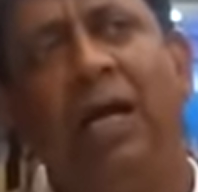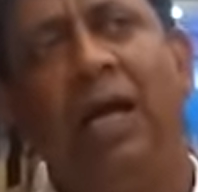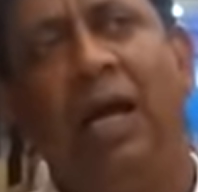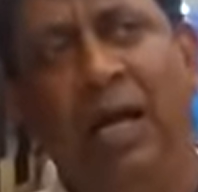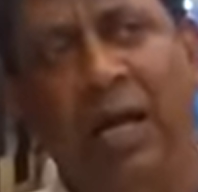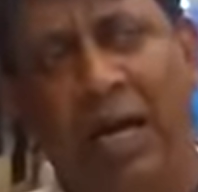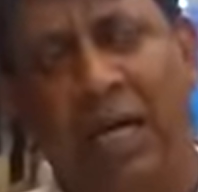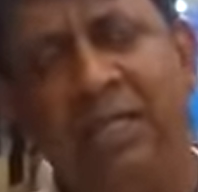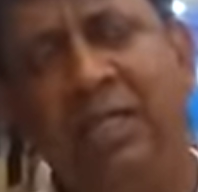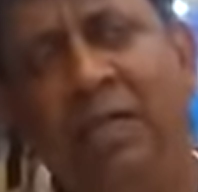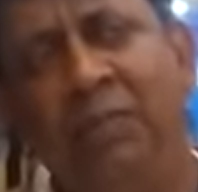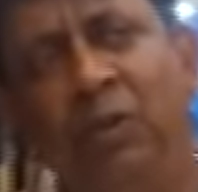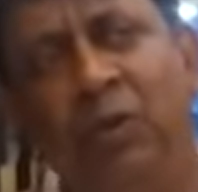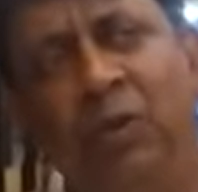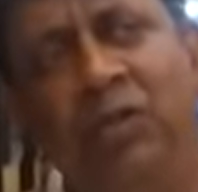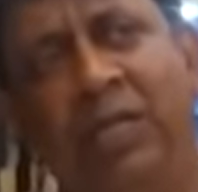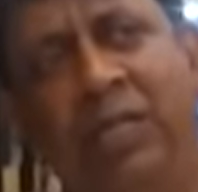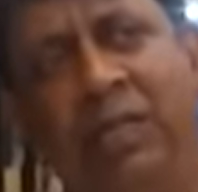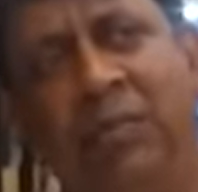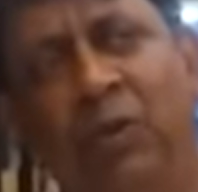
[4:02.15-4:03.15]
হ্যাঁ, আজকে
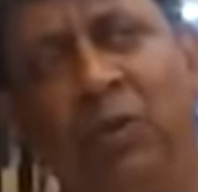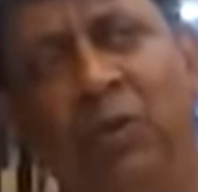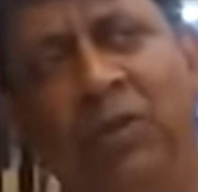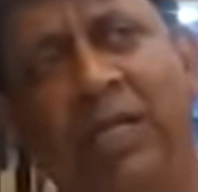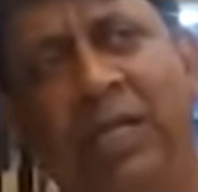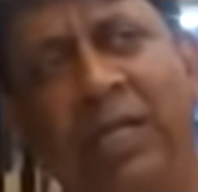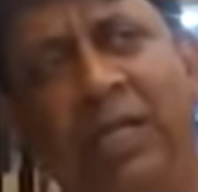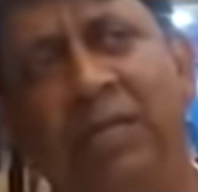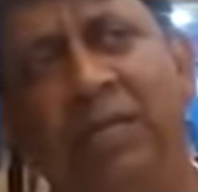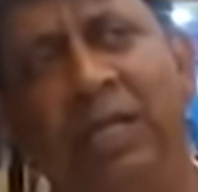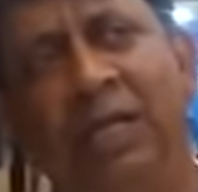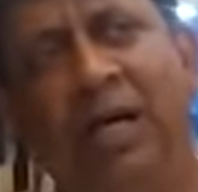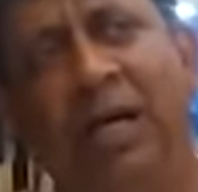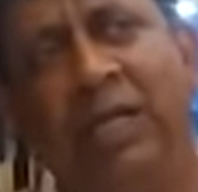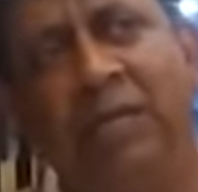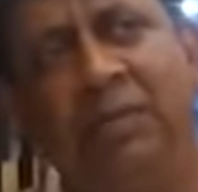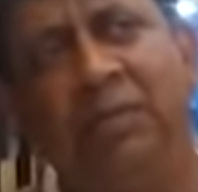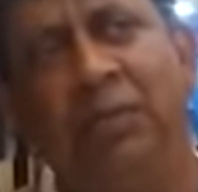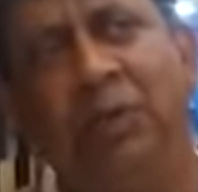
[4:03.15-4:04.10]
পৌঁছেছে পনেরো তারিখ আজকে